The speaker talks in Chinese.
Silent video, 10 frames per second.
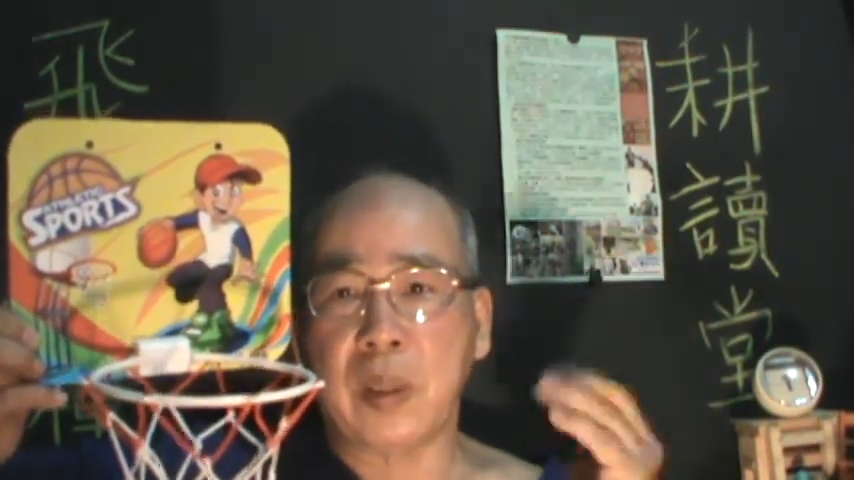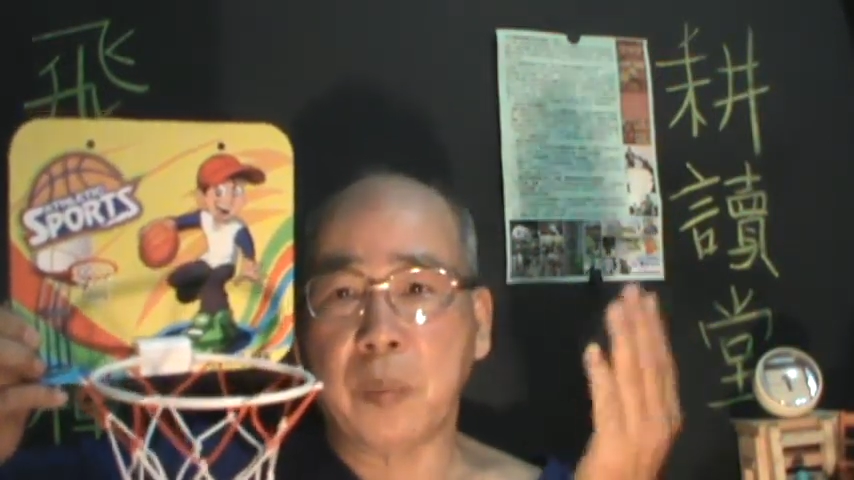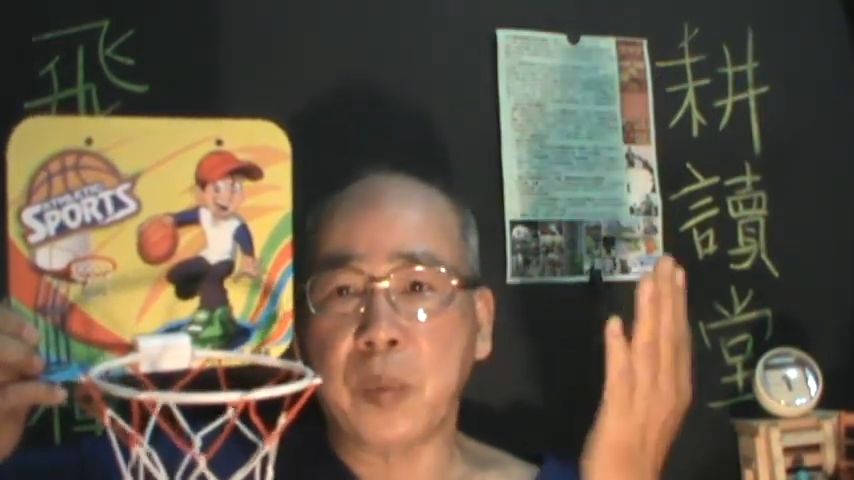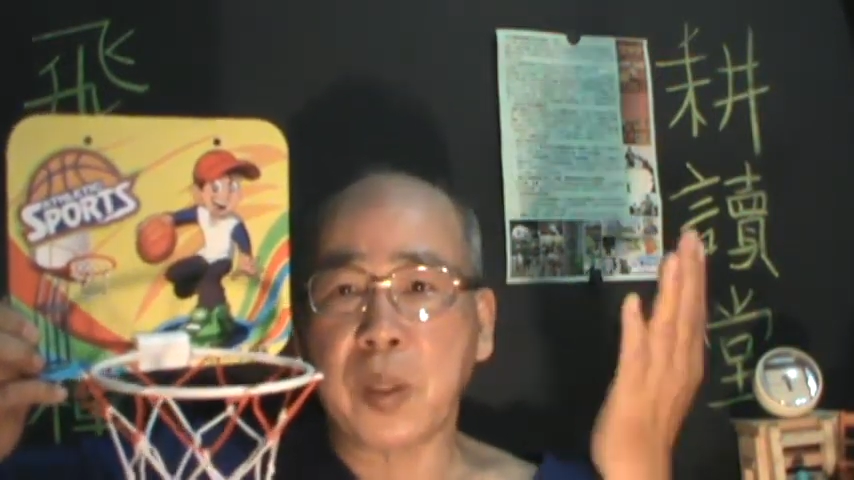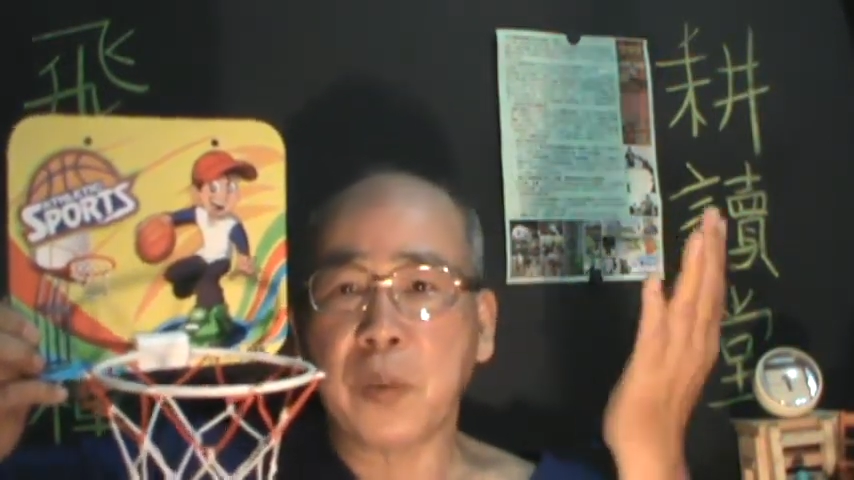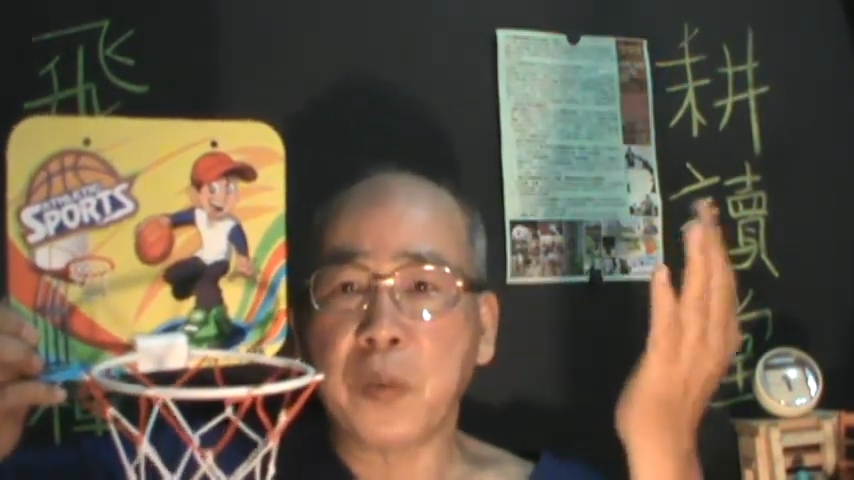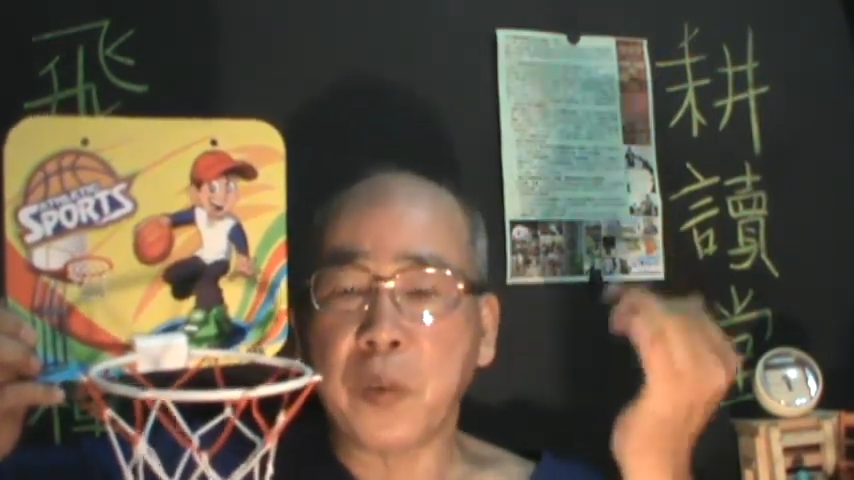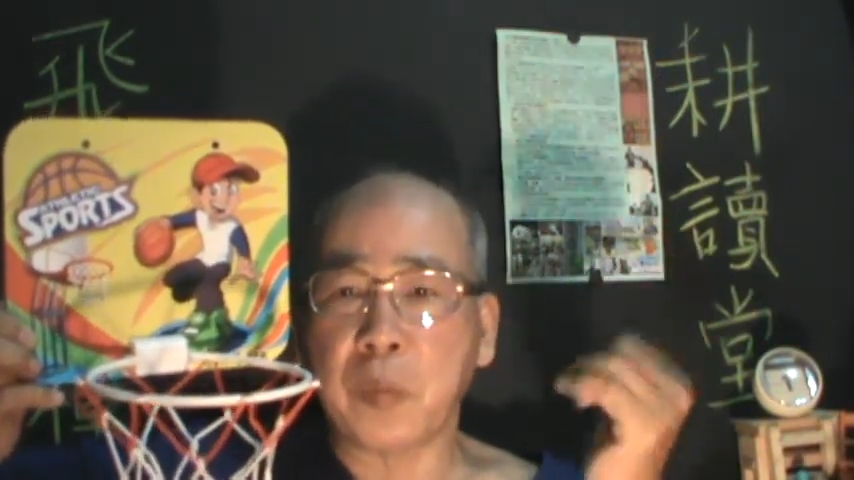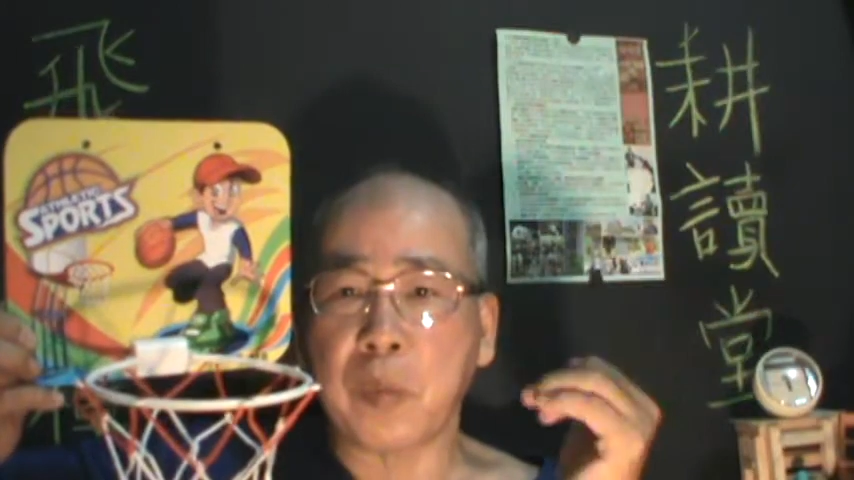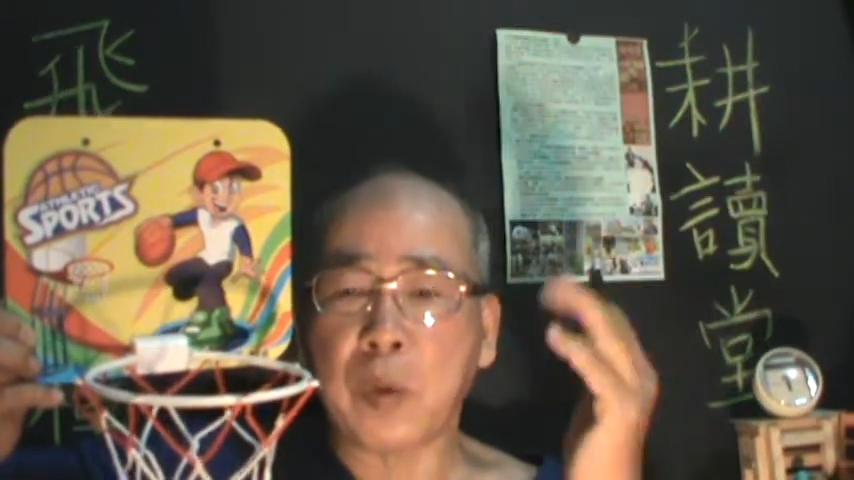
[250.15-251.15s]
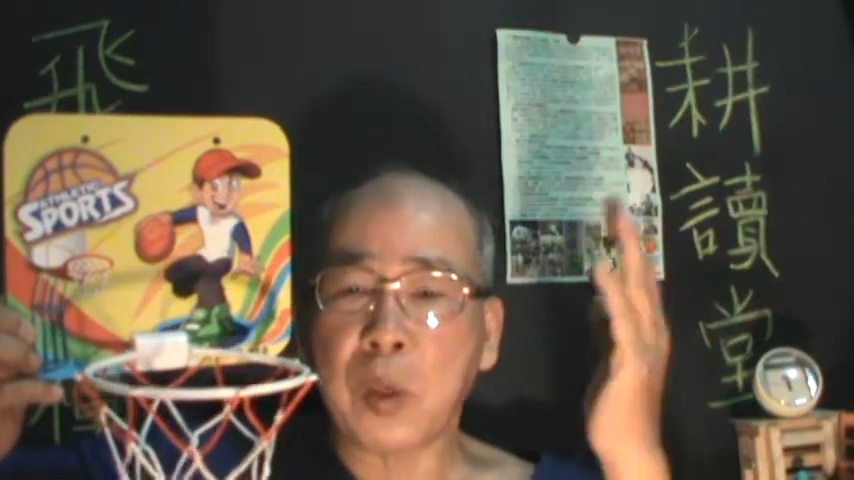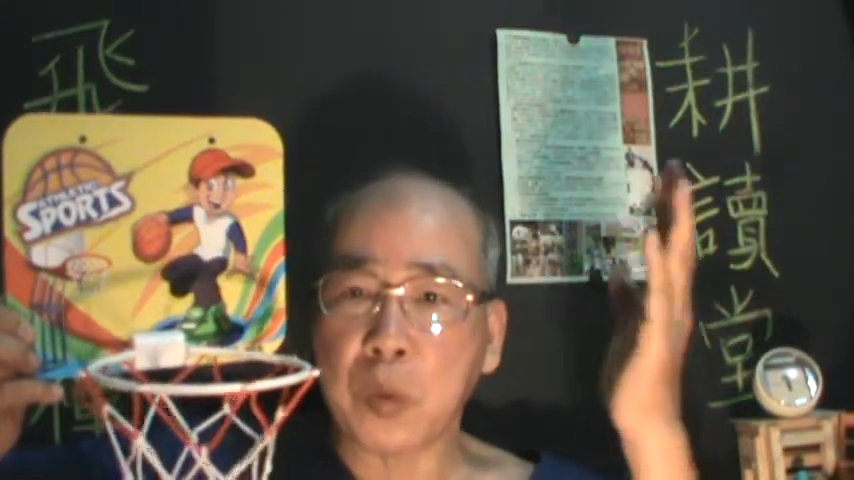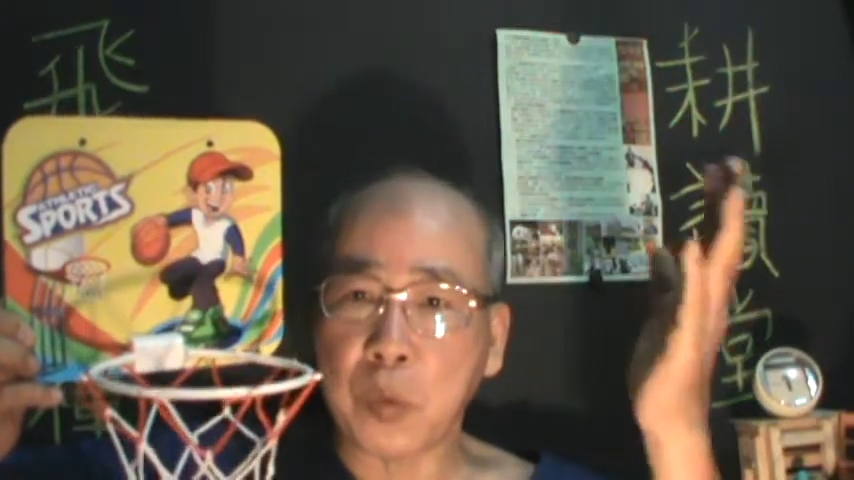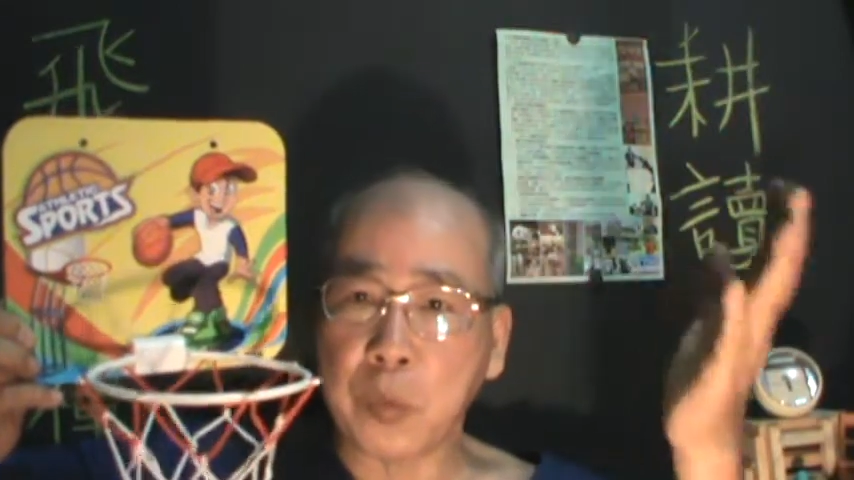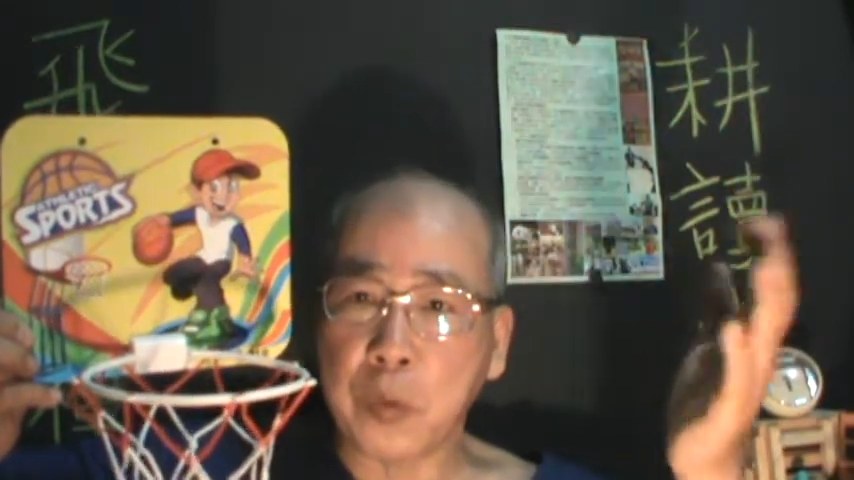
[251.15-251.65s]
不是父母或
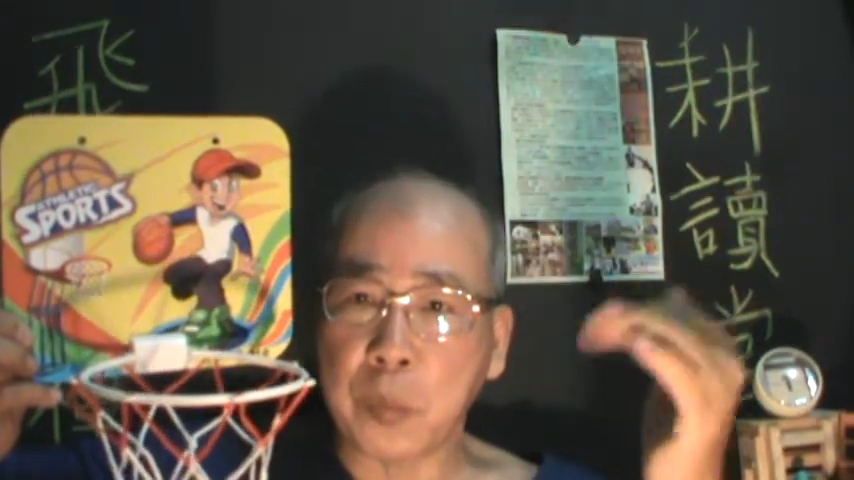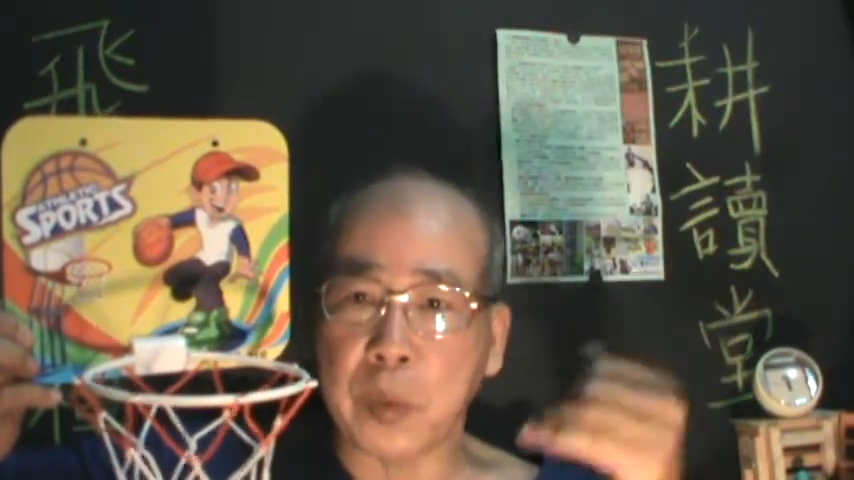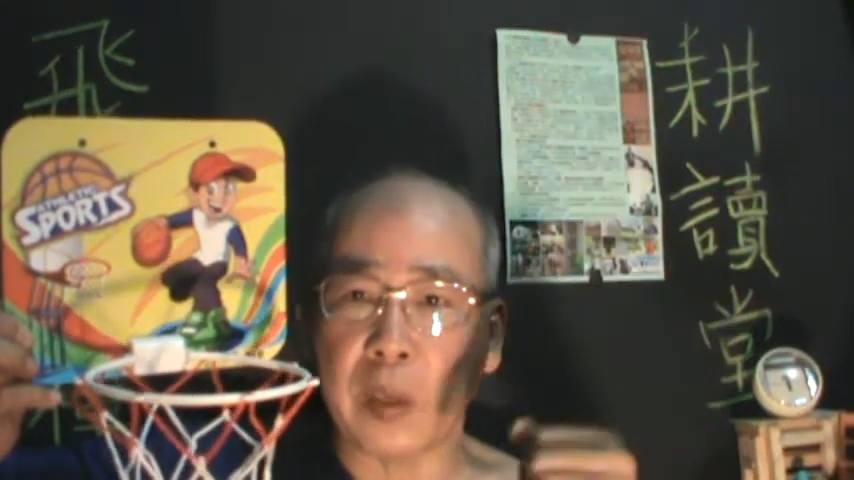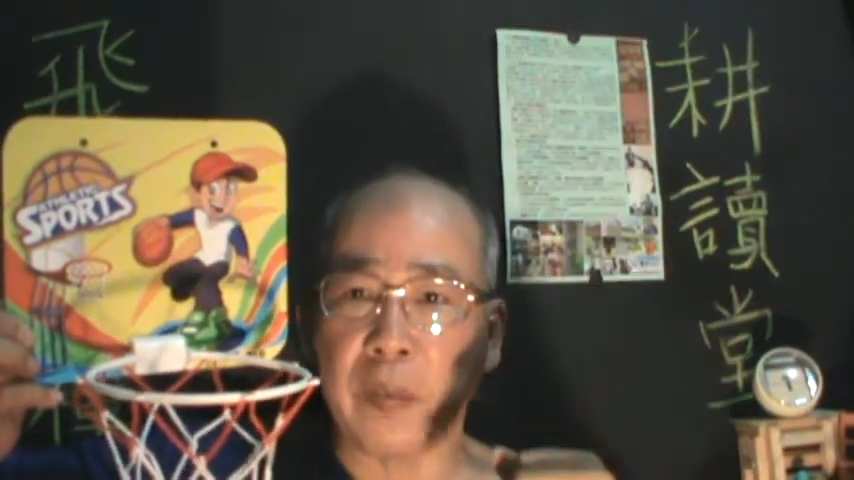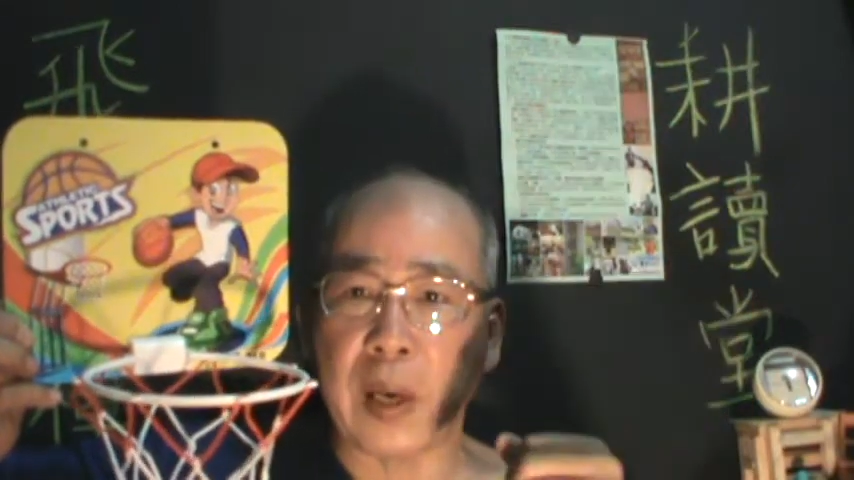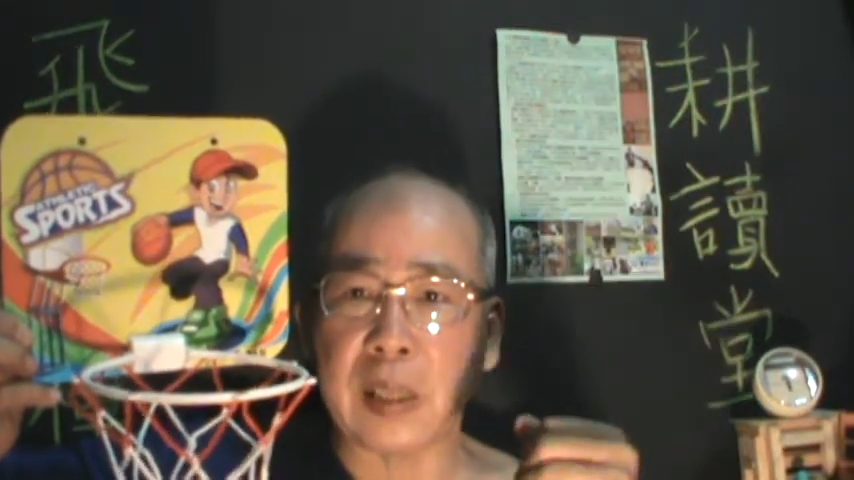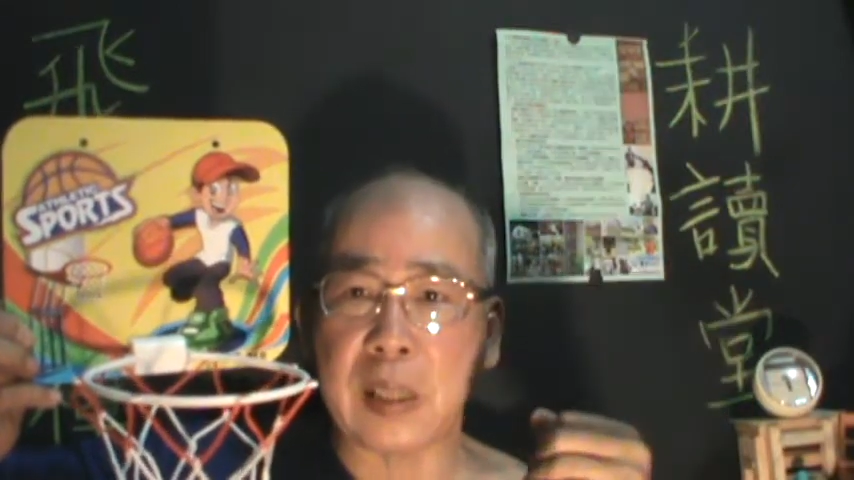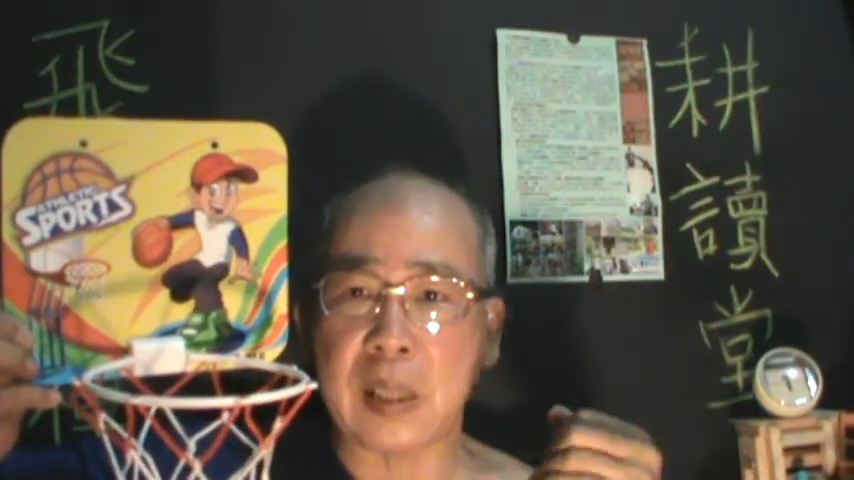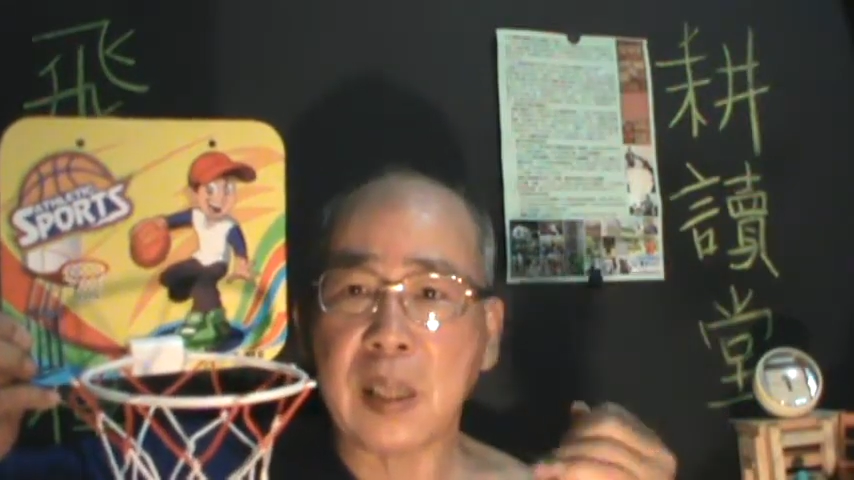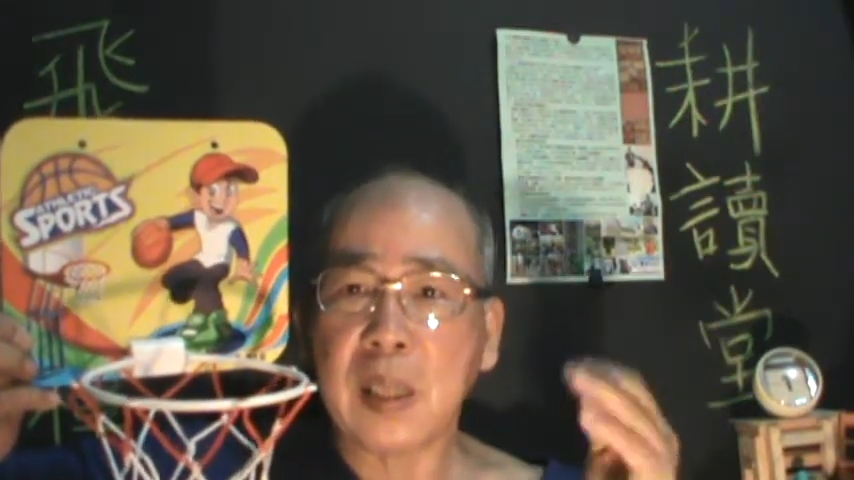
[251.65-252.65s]
祖父母的房子。